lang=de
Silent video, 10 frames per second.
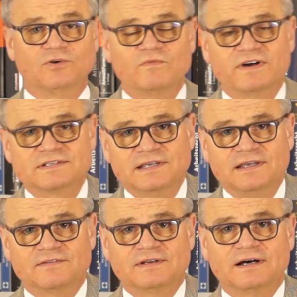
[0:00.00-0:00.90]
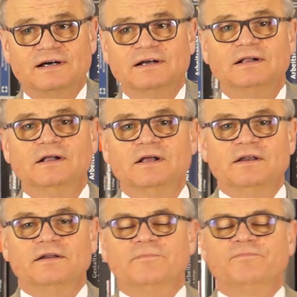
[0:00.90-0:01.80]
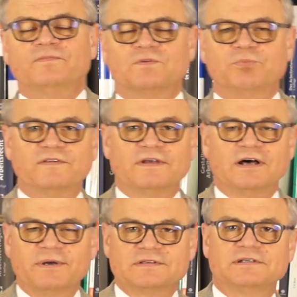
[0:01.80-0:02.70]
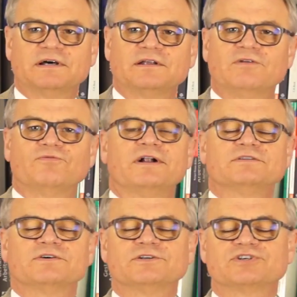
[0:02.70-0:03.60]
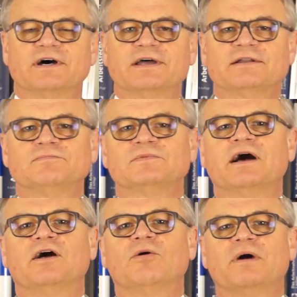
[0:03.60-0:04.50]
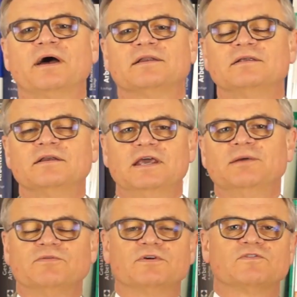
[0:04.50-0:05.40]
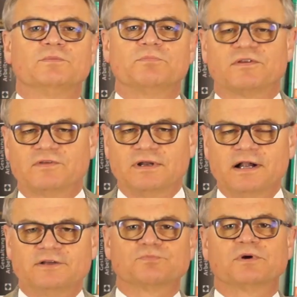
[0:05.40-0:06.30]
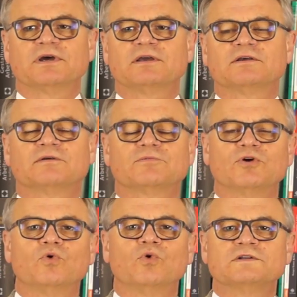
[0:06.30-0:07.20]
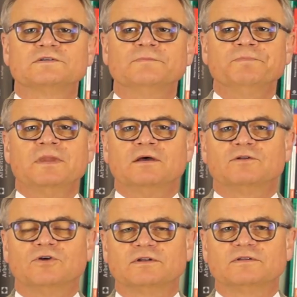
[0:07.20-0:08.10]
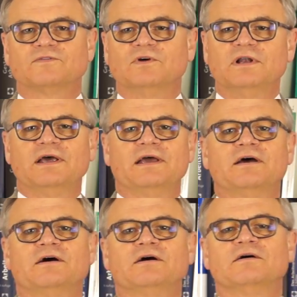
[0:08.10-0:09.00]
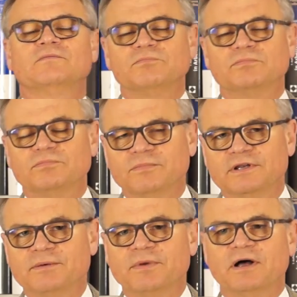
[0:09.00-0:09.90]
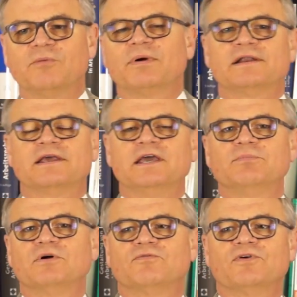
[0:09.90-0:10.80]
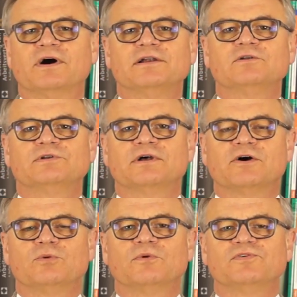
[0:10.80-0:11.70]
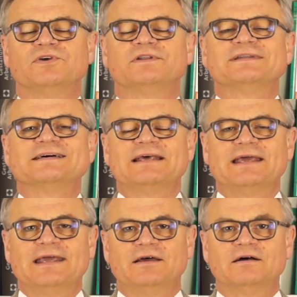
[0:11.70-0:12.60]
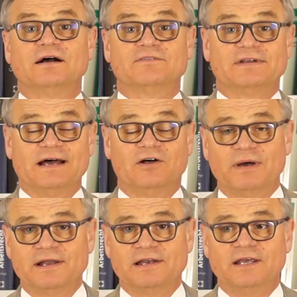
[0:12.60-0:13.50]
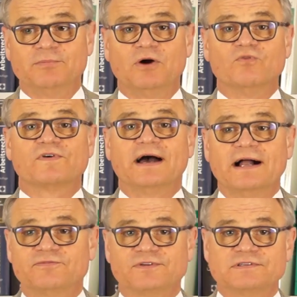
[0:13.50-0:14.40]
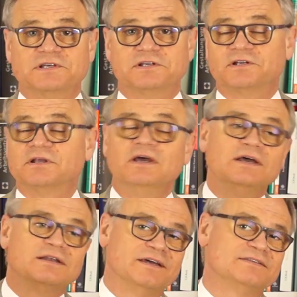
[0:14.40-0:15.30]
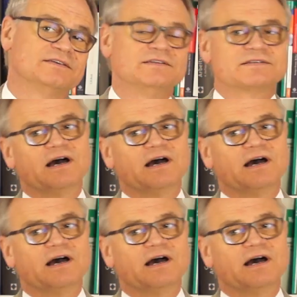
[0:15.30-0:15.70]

Um was ging es da? Das Bundesarbeitsgericht hatte den Fall zu entscheiden, der Arbeitnehmer wird zum Personalgespräch geholt. Dort soll er mit dem Arbeitgeber Verhandlungen darüber führen, dass er, also der Arbeitnehmer, auf Gehalt verzichtet. 13.